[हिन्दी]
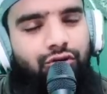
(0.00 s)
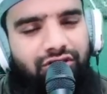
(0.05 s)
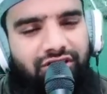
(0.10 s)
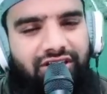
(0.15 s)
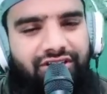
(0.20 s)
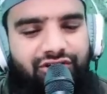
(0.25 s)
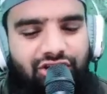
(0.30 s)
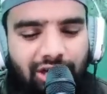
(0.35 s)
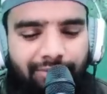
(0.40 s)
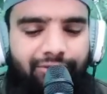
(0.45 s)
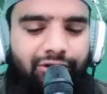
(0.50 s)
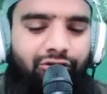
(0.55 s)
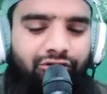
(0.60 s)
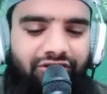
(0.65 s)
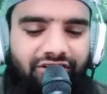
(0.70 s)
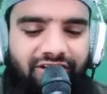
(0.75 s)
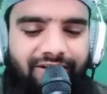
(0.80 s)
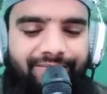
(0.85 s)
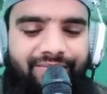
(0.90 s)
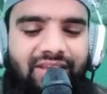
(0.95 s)
होते हैं शामिल
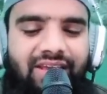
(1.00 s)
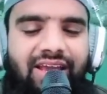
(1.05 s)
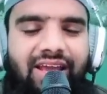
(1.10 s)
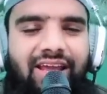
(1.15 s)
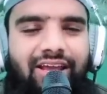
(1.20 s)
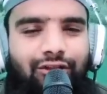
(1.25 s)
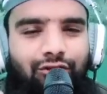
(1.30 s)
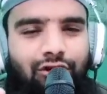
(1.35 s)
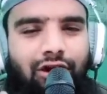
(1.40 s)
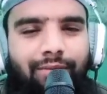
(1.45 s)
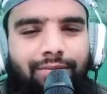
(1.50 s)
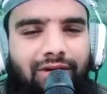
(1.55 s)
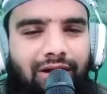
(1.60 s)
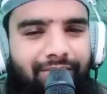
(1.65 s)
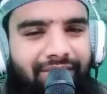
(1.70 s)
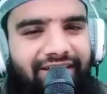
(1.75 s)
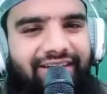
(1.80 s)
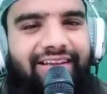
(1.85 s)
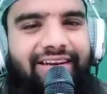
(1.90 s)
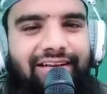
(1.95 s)
होते हैं तो आप
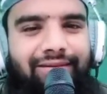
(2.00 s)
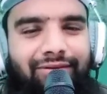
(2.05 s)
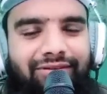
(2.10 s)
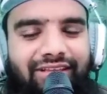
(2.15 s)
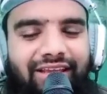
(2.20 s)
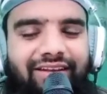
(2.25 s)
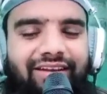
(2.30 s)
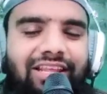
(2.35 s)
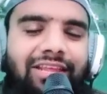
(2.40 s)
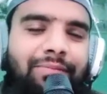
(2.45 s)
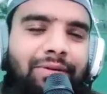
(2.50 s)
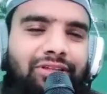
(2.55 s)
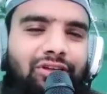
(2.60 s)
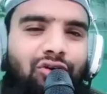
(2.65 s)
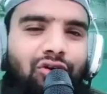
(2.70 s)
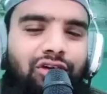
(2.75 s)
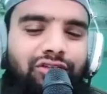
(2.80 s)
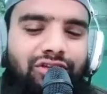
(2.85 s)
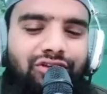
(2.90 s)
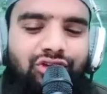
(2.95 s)
कमेंट करके बताएं नहीं पता
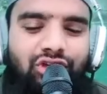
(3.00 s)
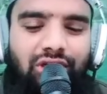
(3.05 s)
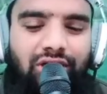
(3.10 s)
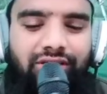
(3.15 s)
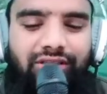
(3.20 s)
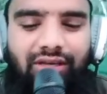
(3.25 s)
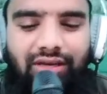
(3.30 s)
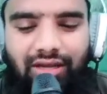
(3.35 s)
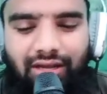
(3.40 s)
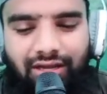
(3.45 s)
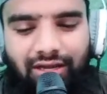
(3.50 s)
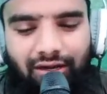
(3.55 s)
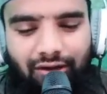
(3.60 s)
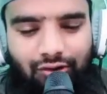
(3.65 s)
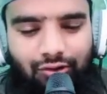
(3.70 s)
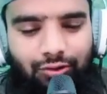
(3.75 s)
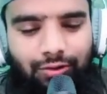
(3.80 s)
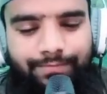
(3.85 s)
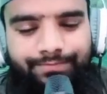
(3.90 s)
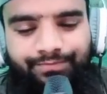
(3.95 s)
होगा तो इन ताला कल
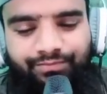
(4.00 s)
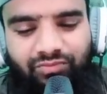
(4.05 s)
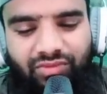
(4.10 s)
को